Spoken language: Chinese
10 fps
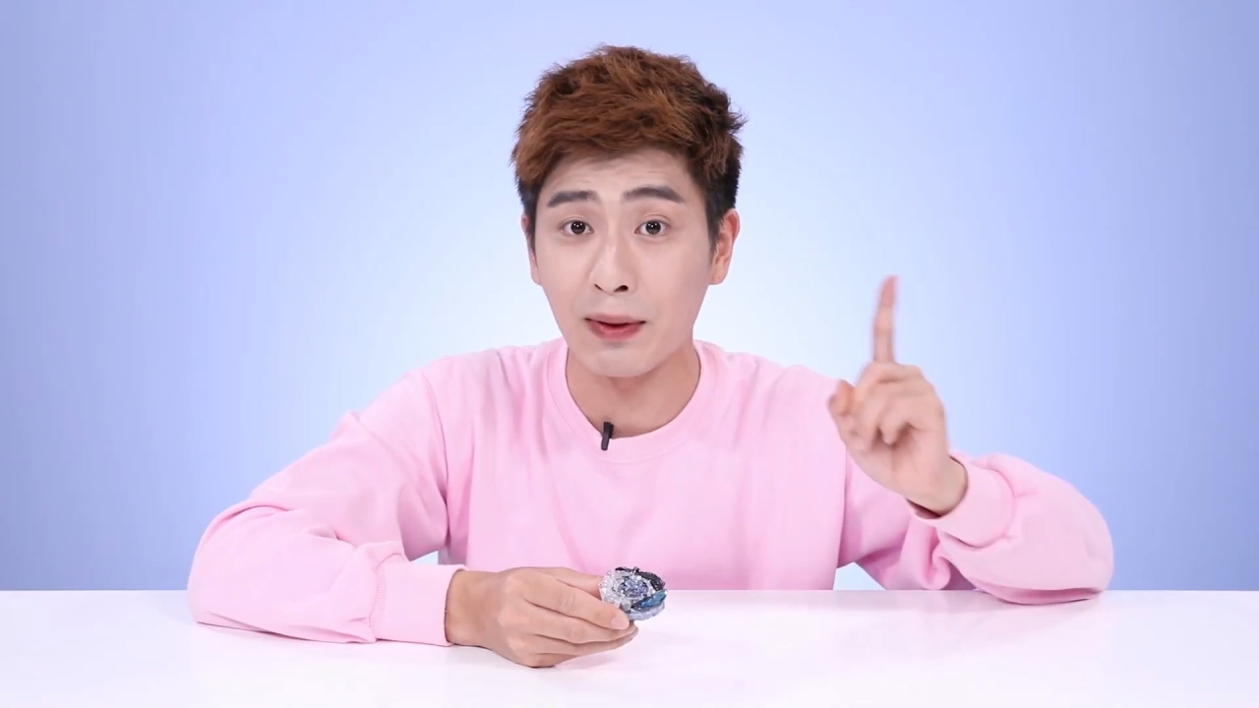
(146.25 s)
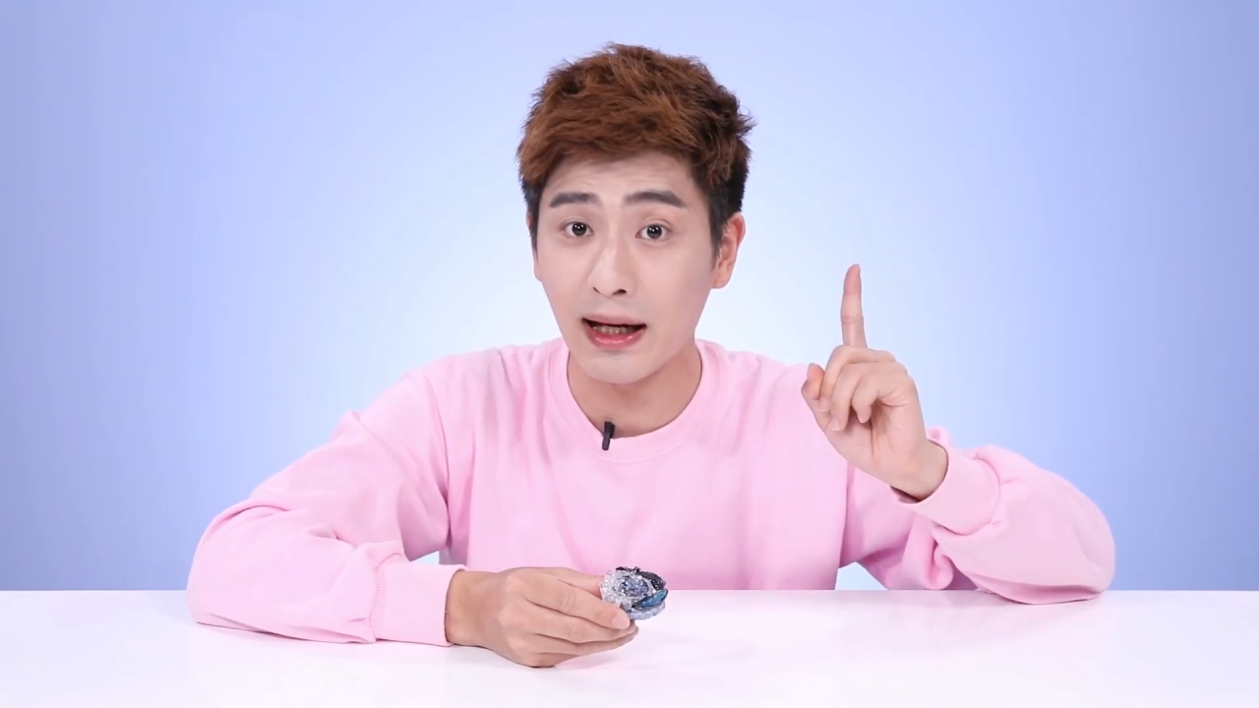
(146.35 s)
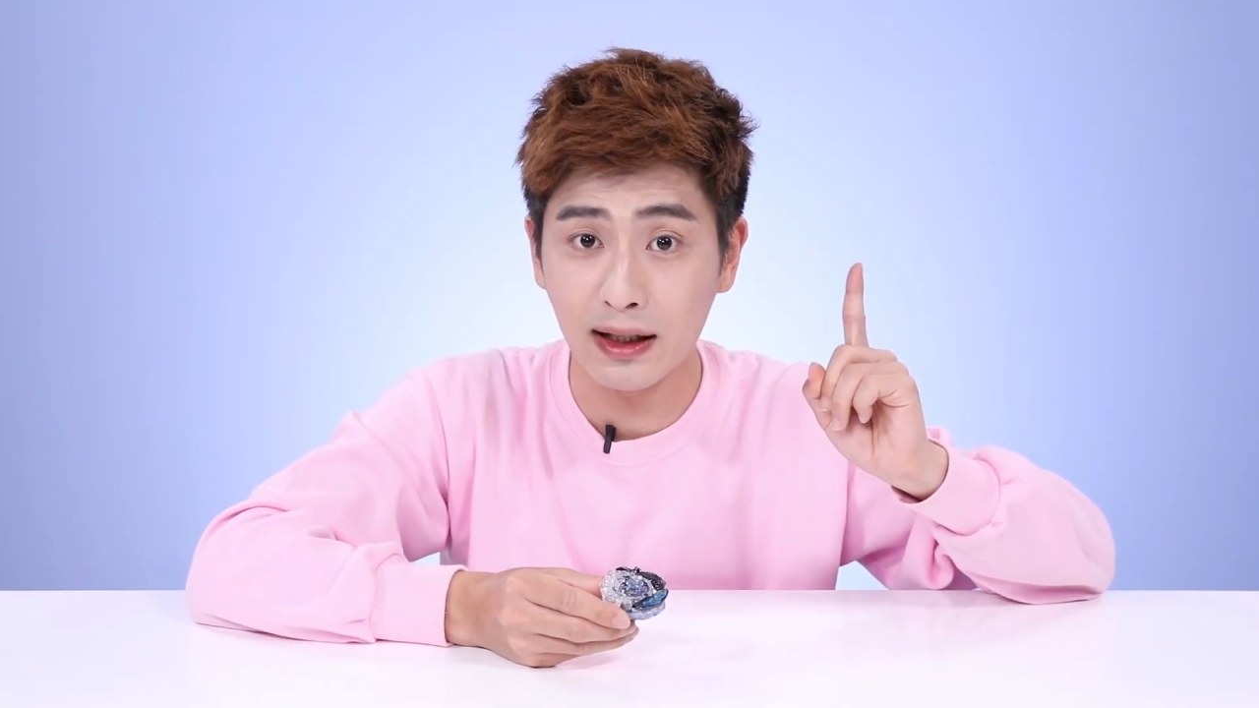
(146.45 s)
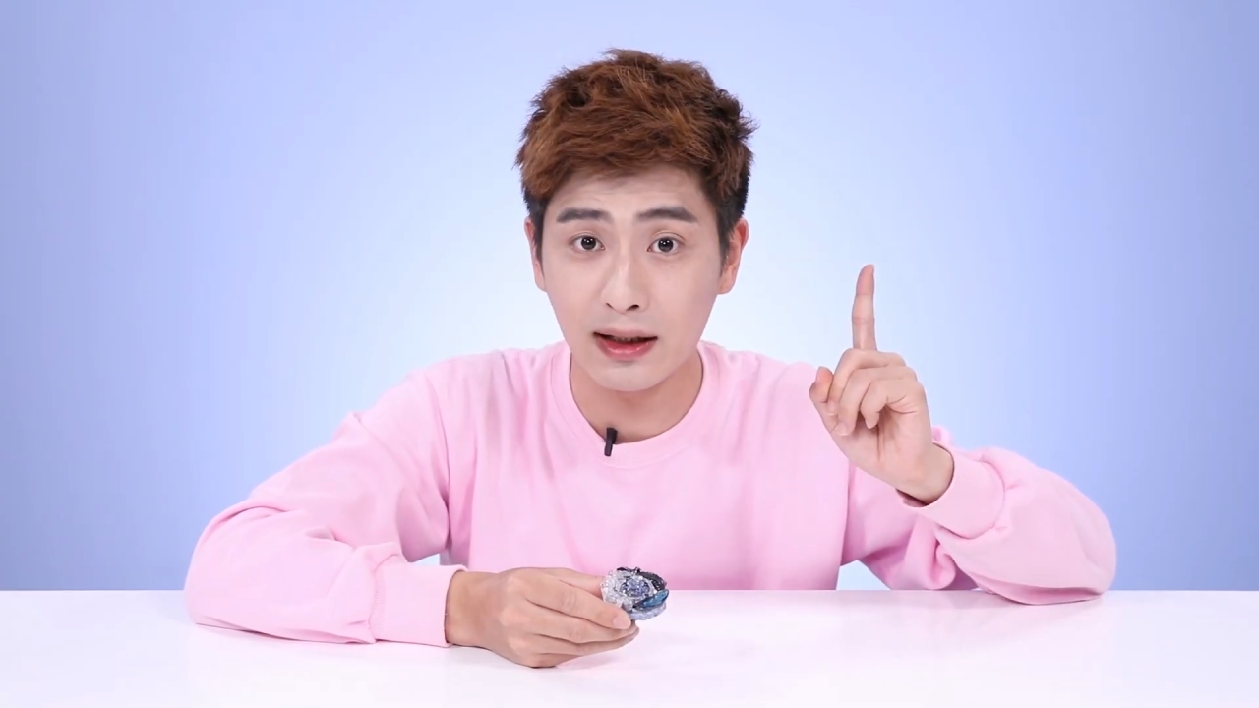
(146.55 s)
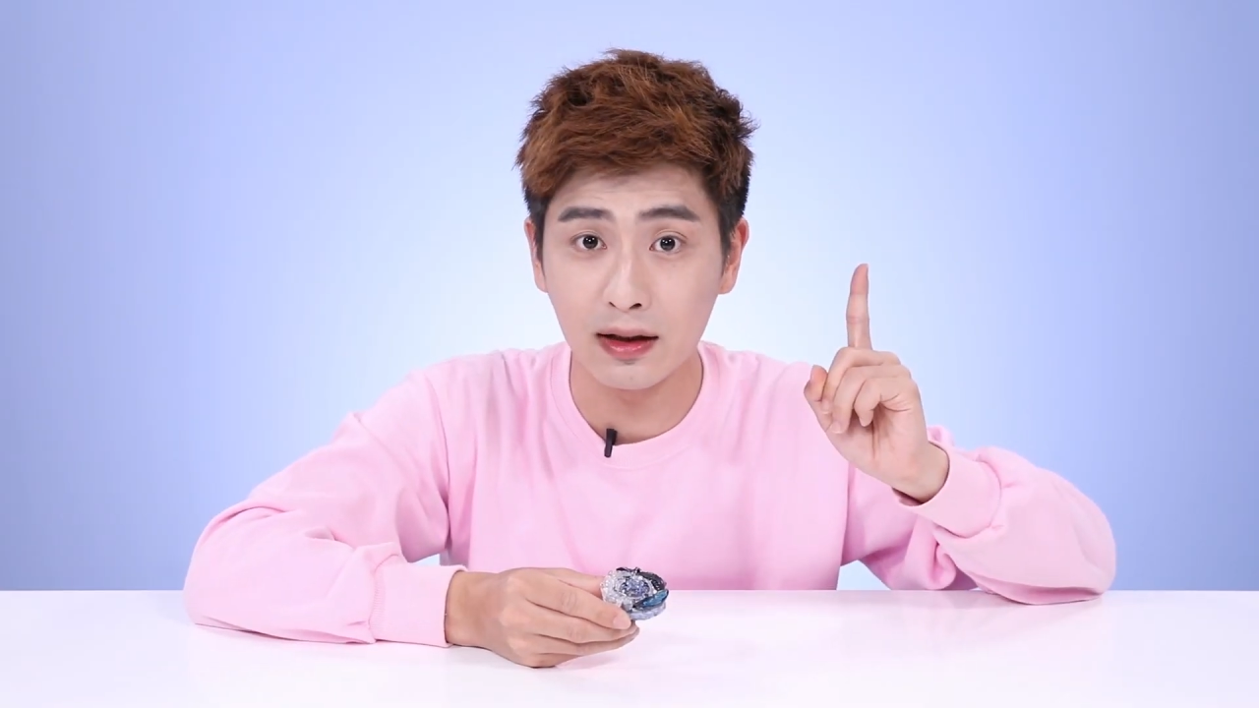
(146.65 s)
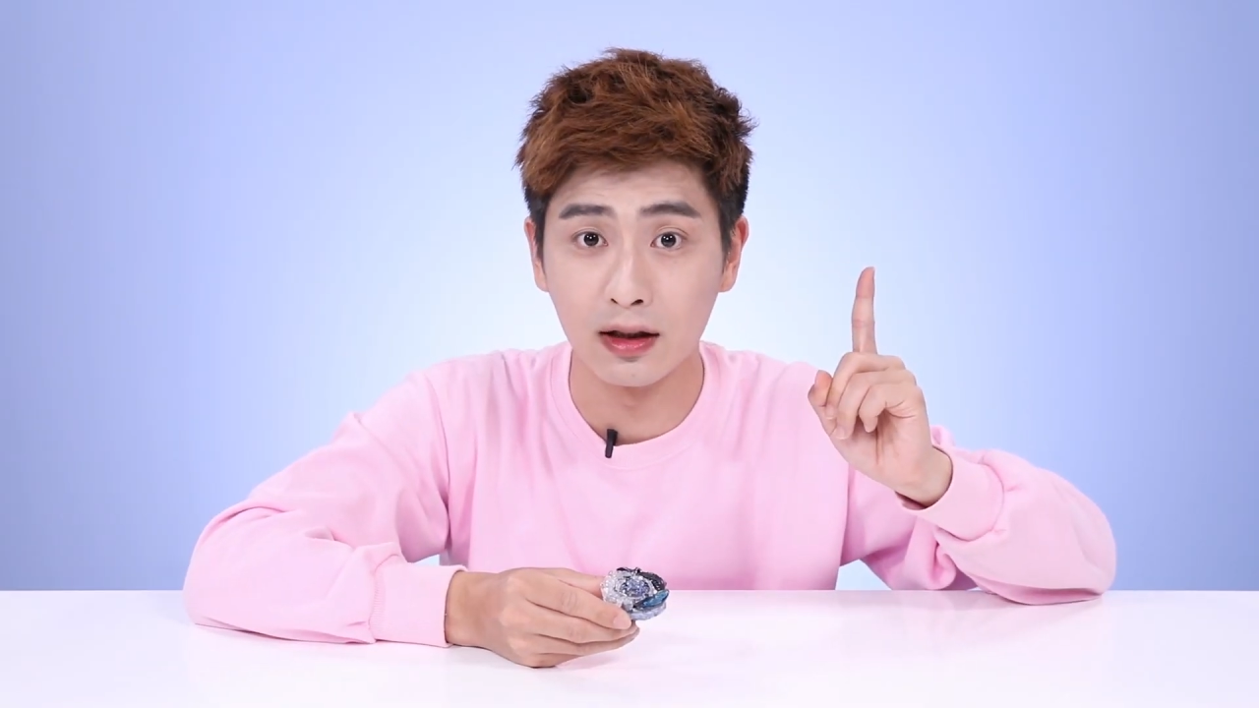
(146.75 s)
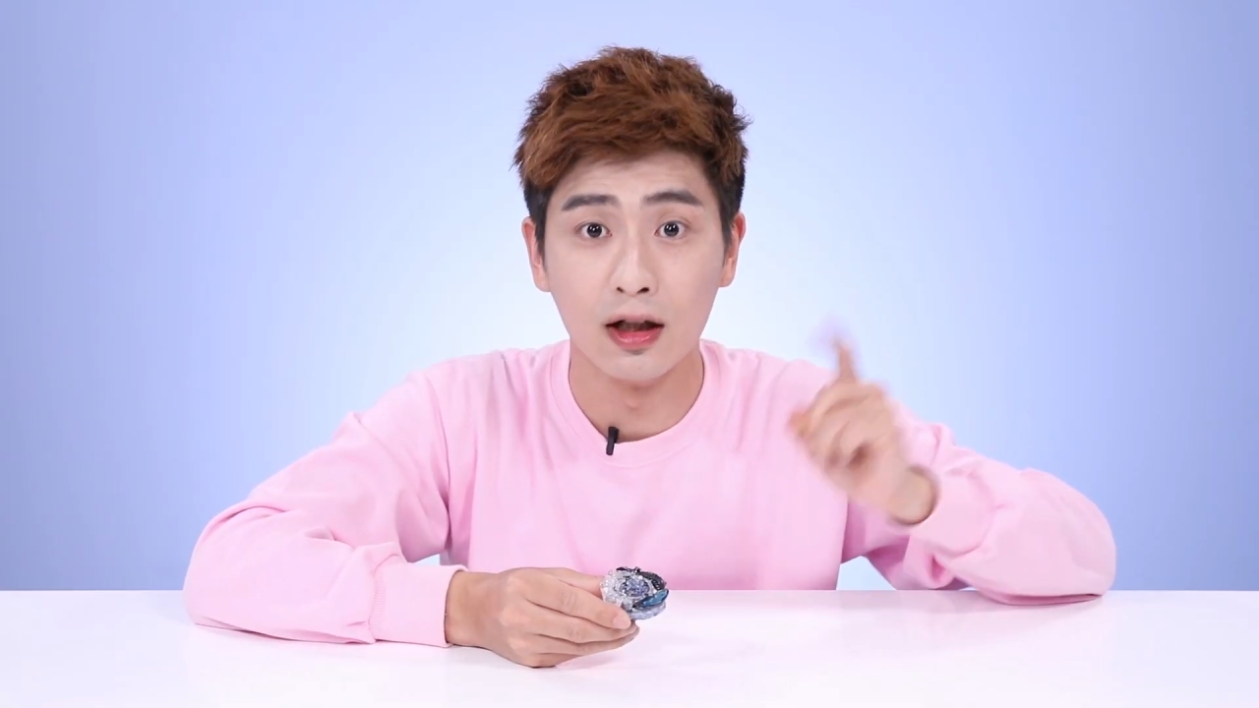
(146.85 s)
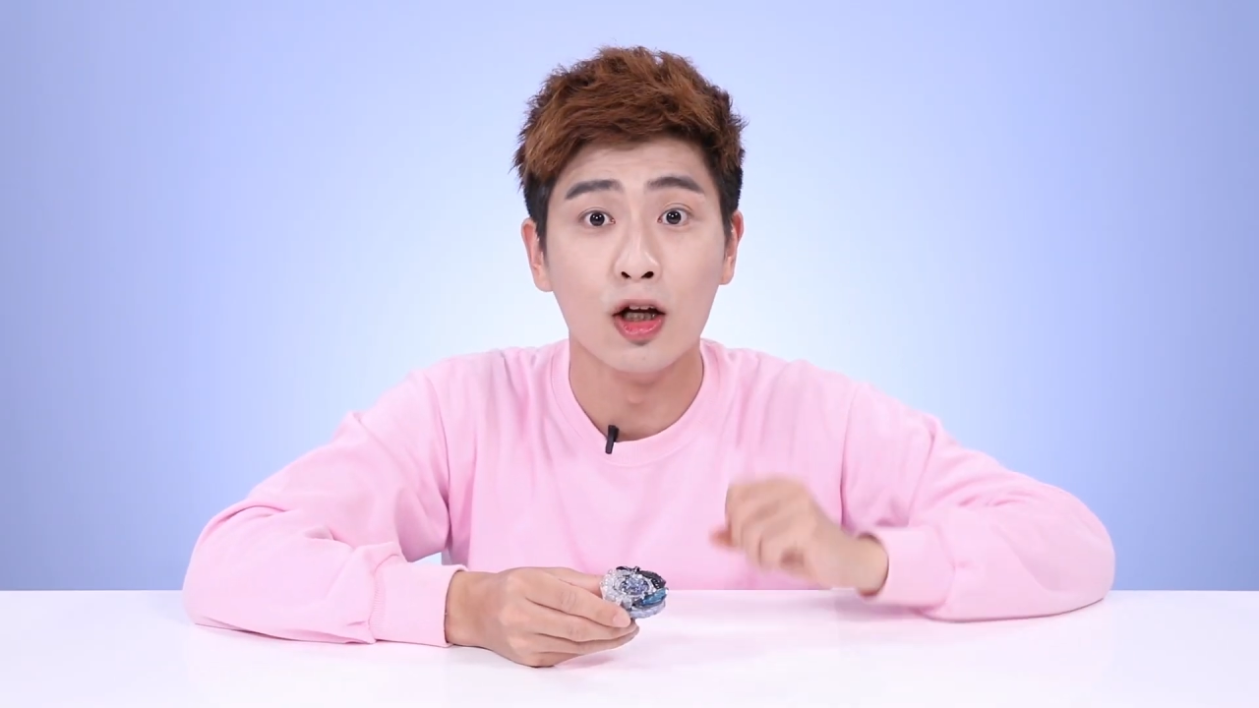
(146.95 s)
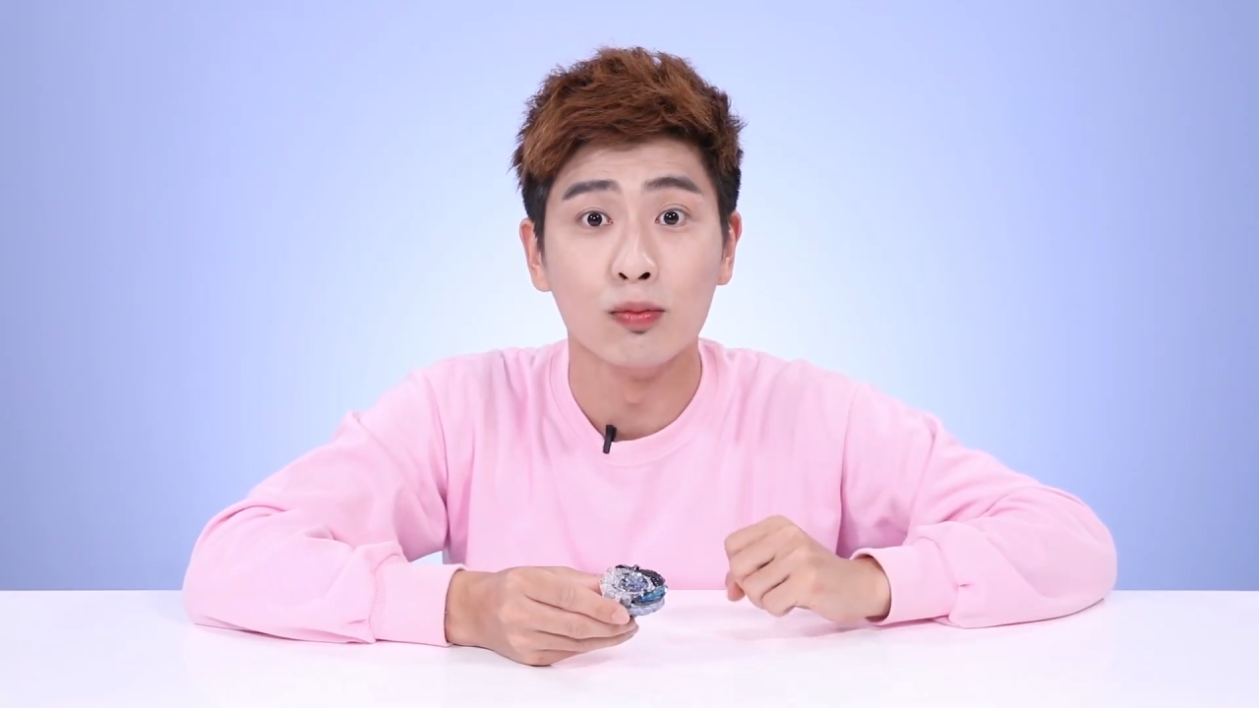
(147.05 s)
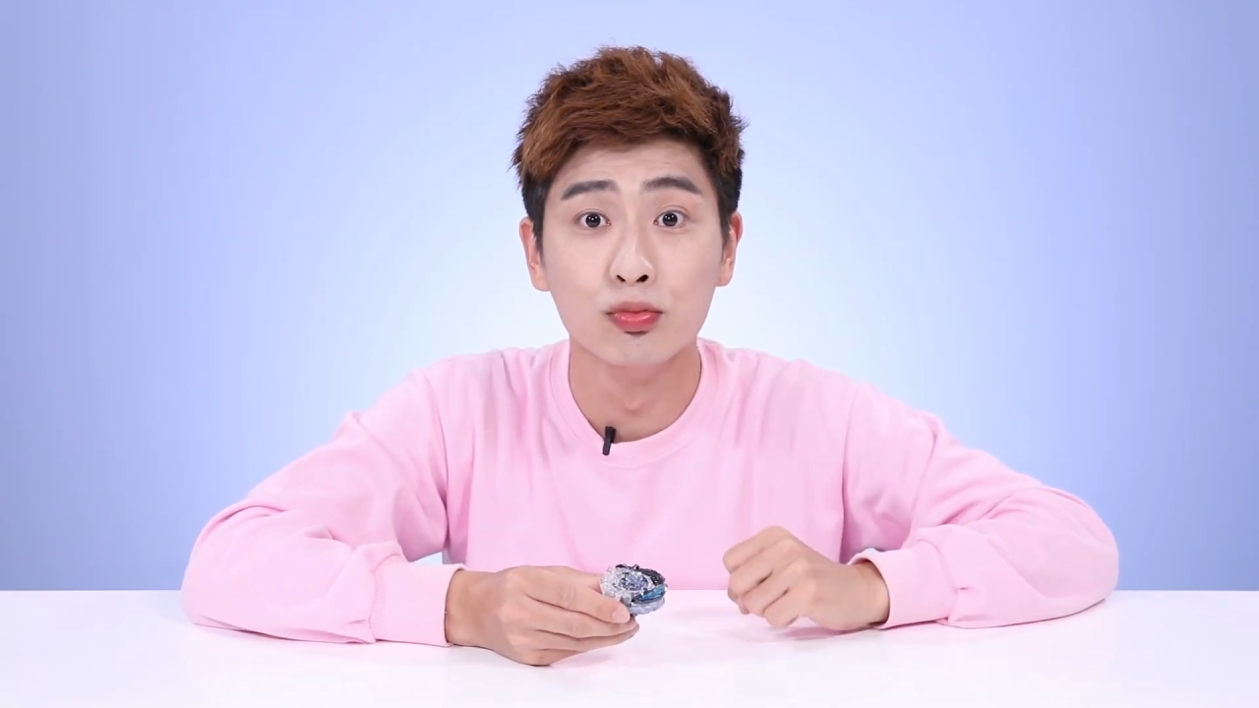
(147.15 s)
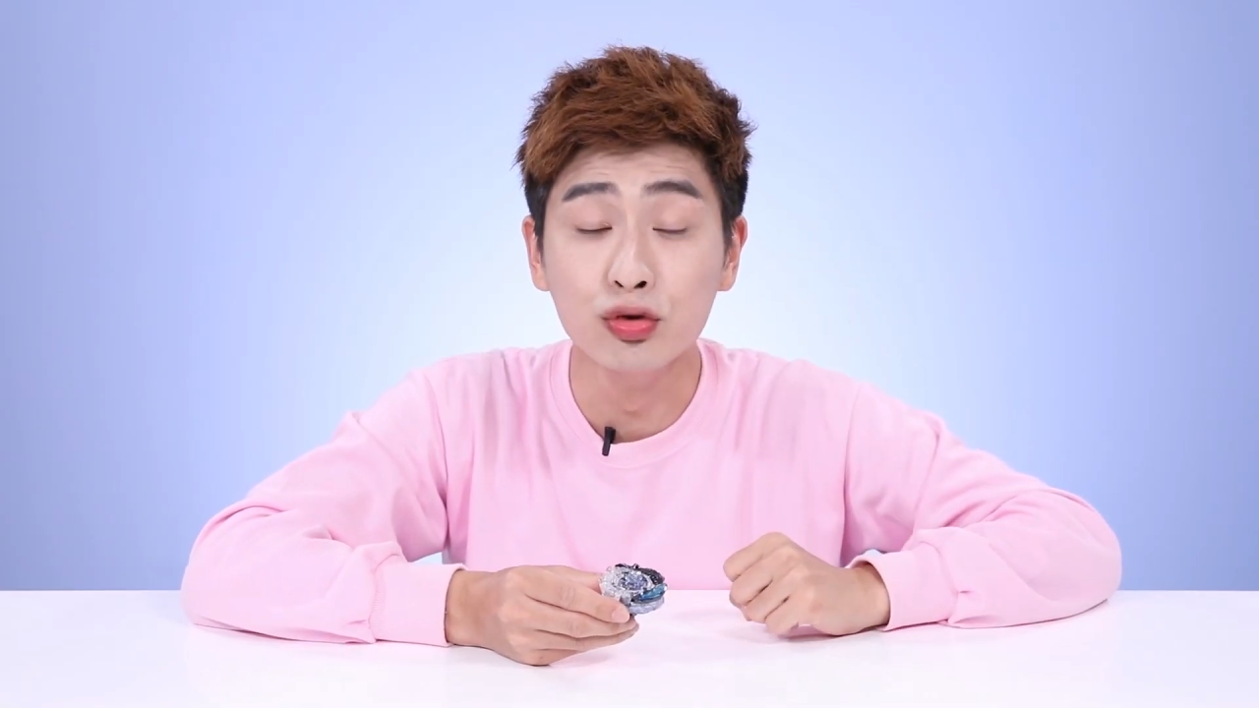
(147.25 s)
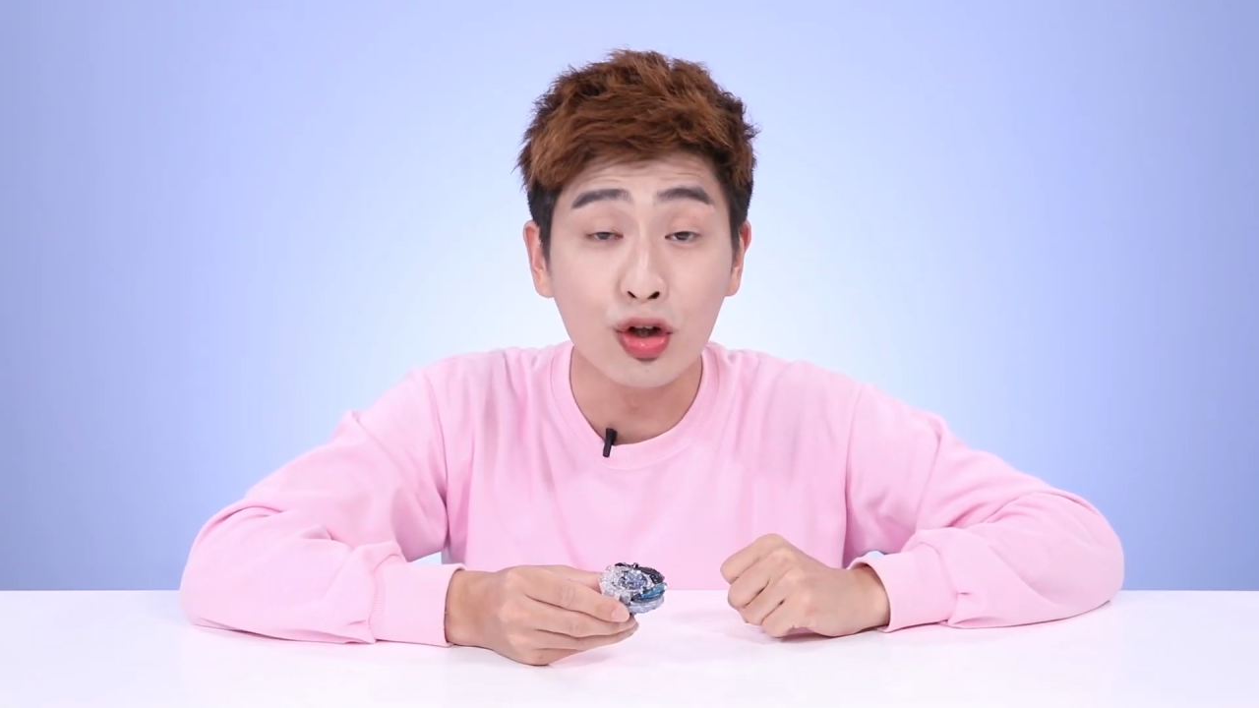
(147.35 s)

对方的陀螺，